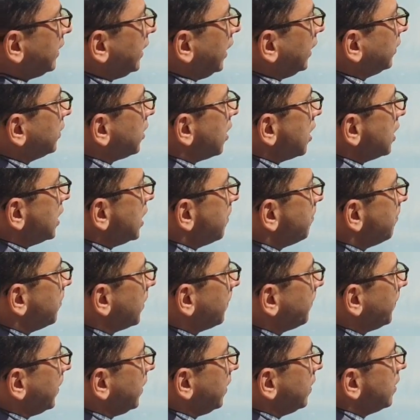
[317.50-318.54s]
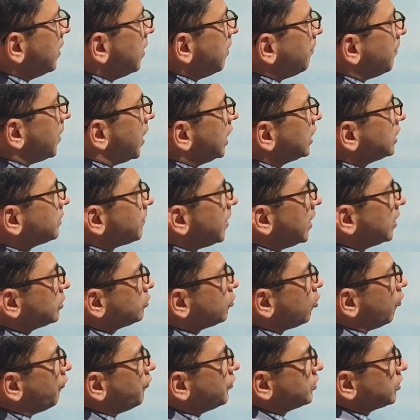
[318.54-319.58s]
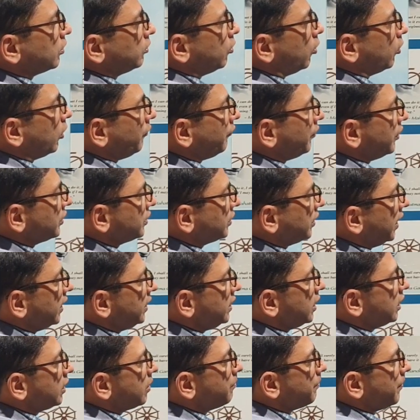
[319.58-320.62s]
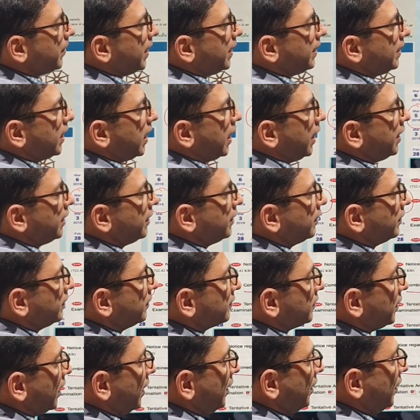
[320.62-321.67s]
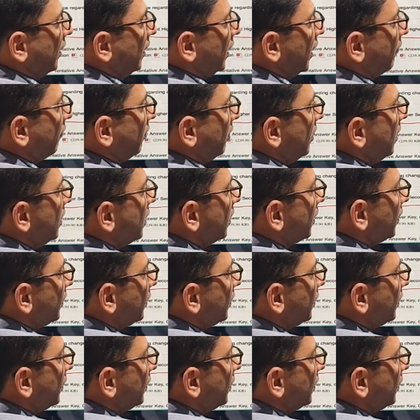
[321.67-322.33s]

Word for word: ये थर्ड नंबर पे पाँच मार्च को ऑफिशियल नोटिफिकेशन आई है कंबाइंड हायर सेकेंडरी लेवल